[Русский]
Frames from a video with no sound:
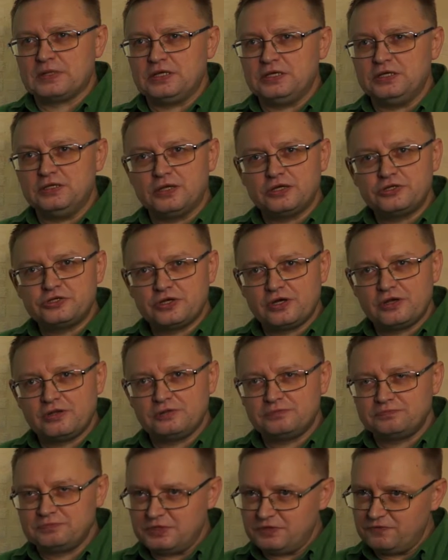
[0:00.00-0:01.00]
и
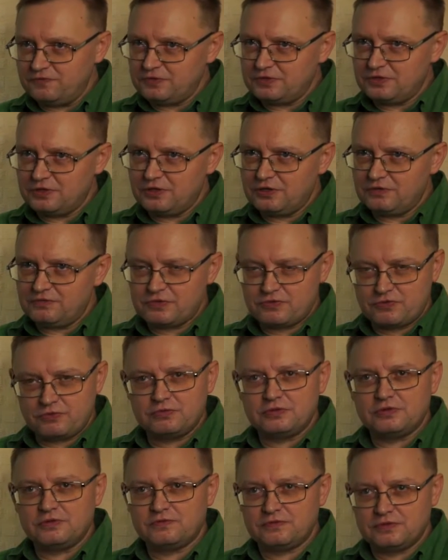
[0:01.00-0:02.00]
начал, и финалов,
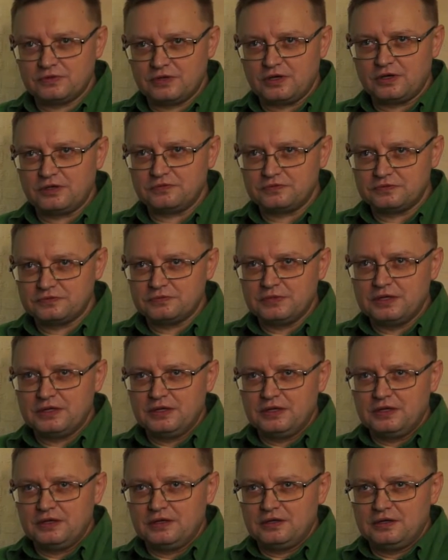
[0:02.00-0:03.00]
особенно финалов.
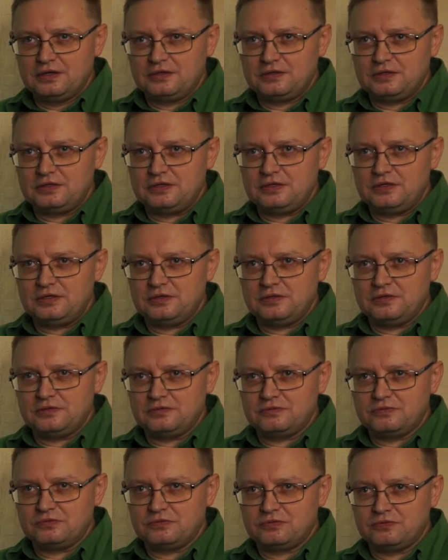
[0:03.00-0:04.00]
И
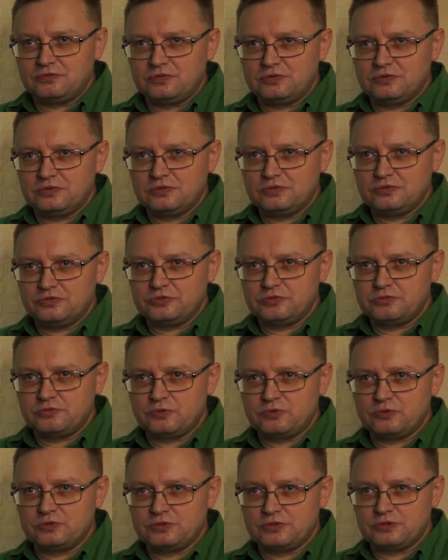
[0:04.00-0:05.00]
вот он очень
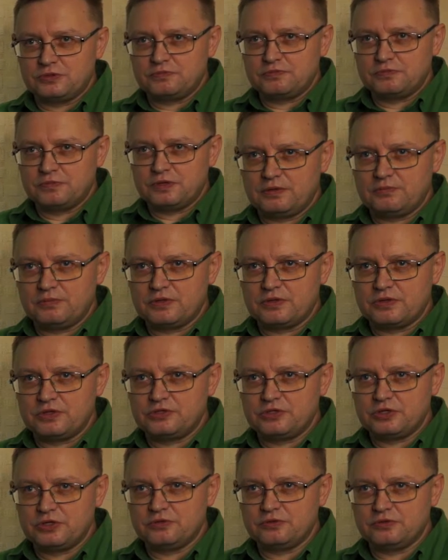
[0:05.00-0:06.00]
просто
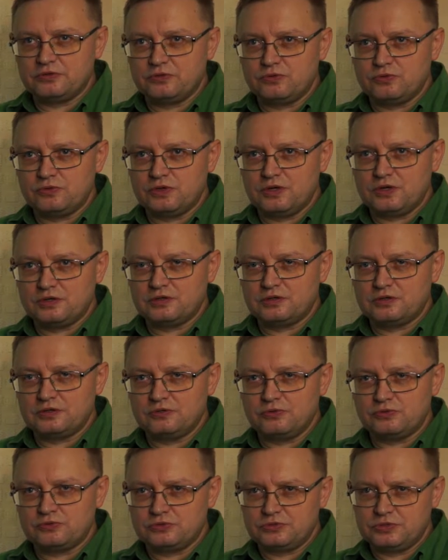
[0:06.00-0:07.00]
обозначал то, как
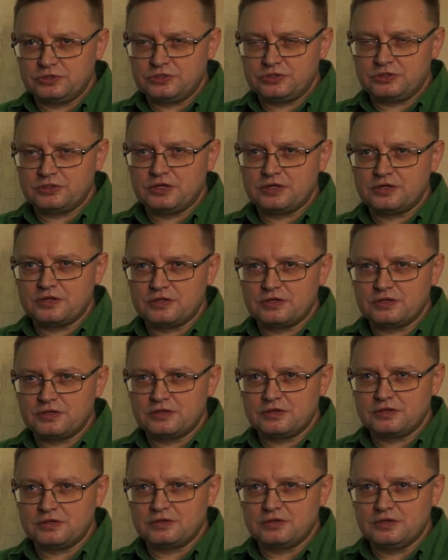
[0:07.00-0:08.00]
должен
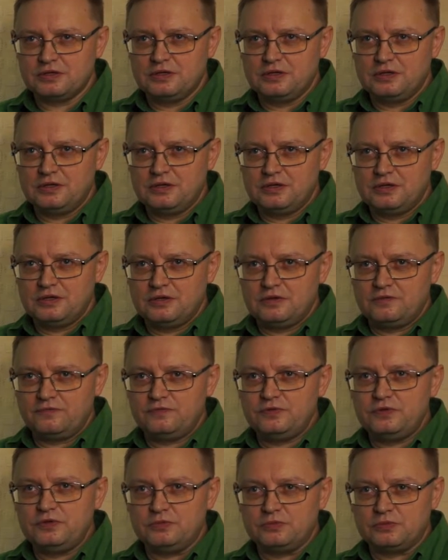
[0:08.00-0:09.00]
начинаться
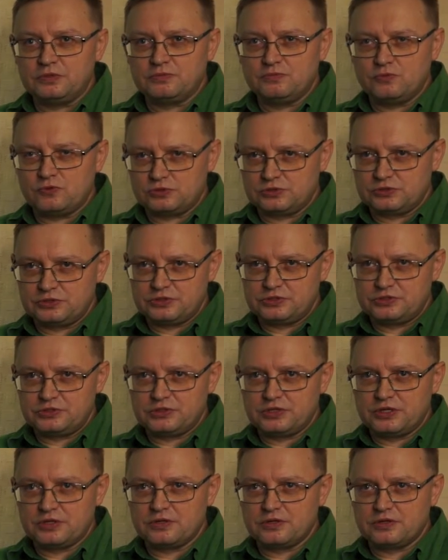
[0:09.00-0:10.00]
фильм, может
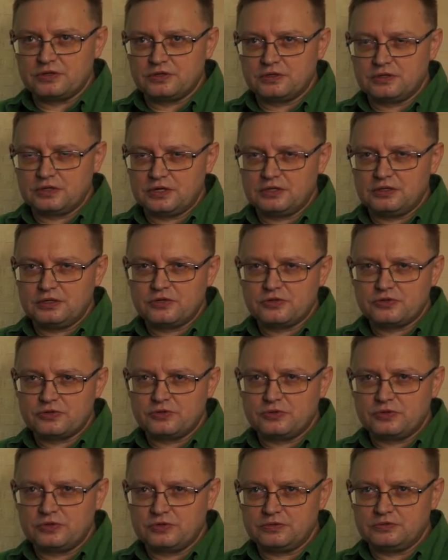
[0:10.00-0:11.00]
начинаться экранная
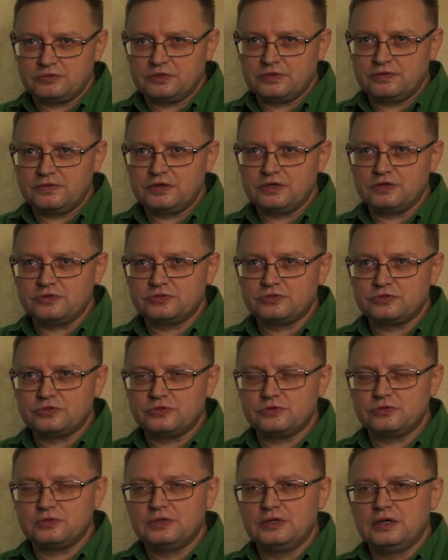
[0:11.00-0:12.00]
история. Он говорил,
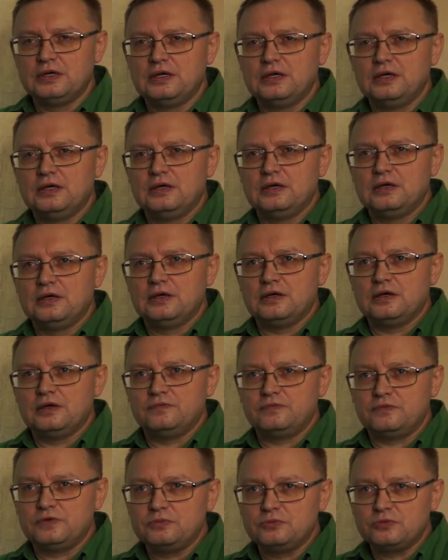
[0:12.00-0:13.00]
что а,
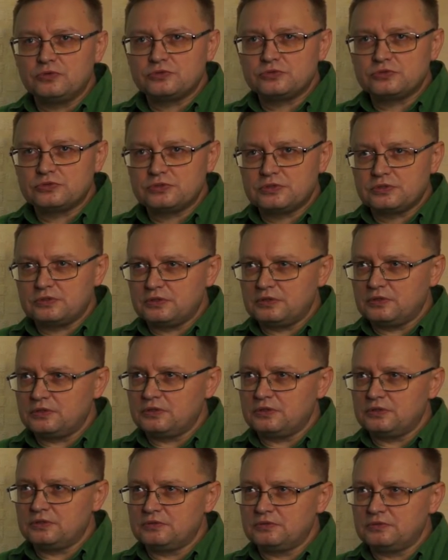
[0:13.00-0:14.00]
фильм должен
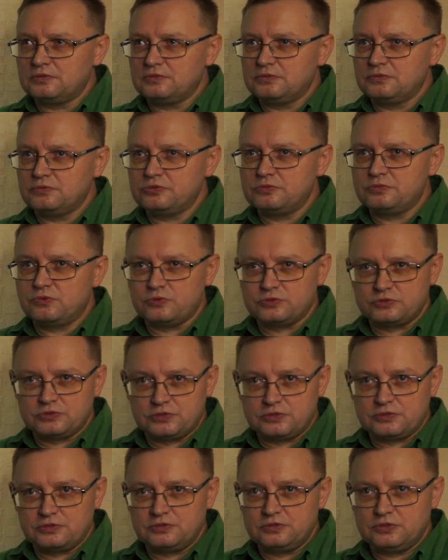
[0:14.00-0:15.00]
а, очень
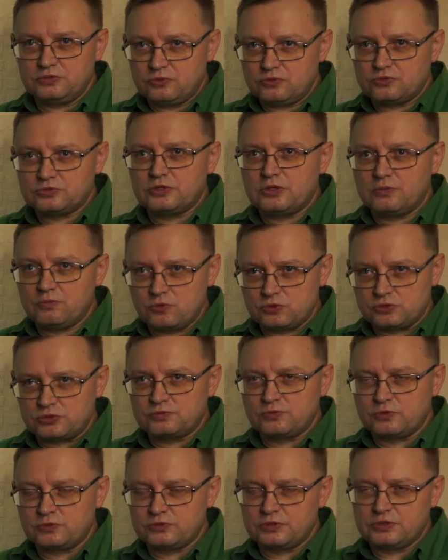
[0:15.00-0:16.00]
просто, не должен, а
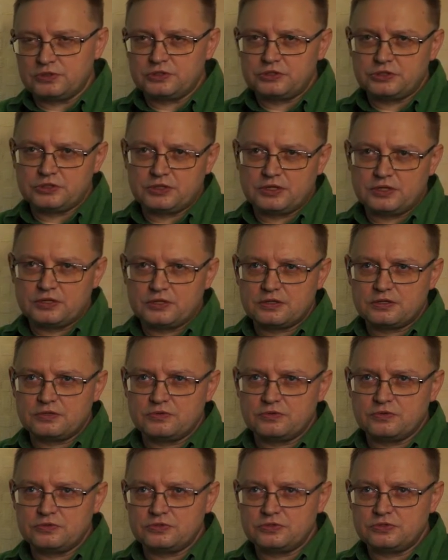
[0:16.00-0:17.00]
может просто начинаться.
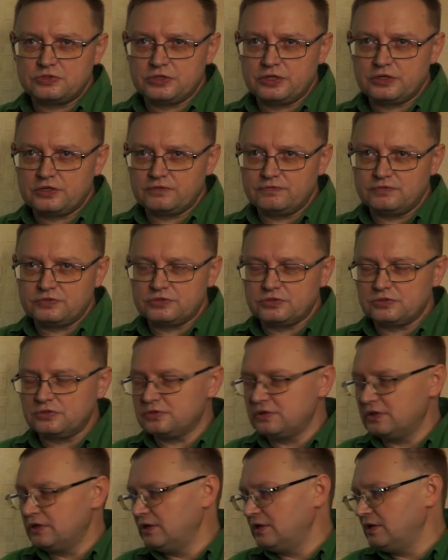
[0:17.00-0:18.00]
То есть человек
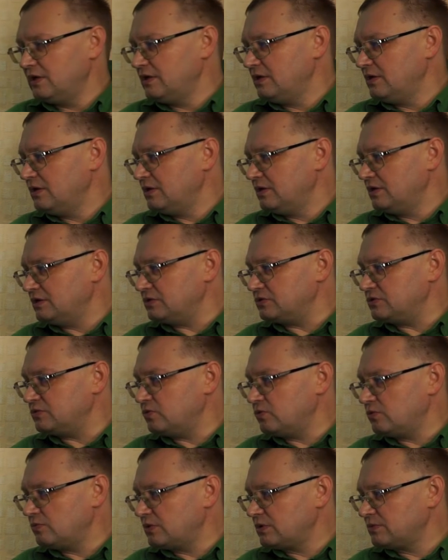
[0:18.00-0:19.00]
вышел из
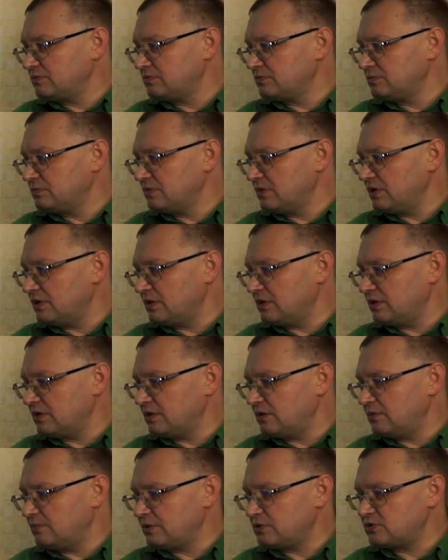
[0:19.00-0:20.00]
дома,
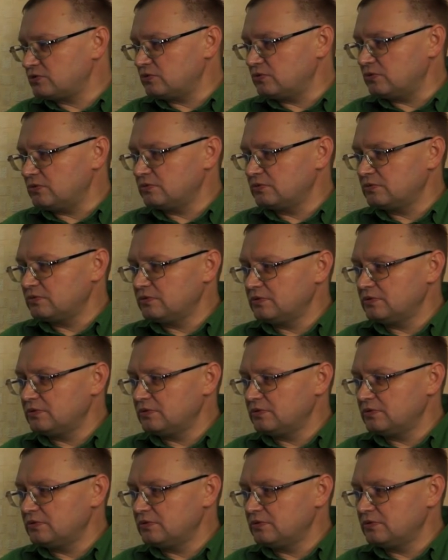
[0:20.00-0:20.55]
э, пошел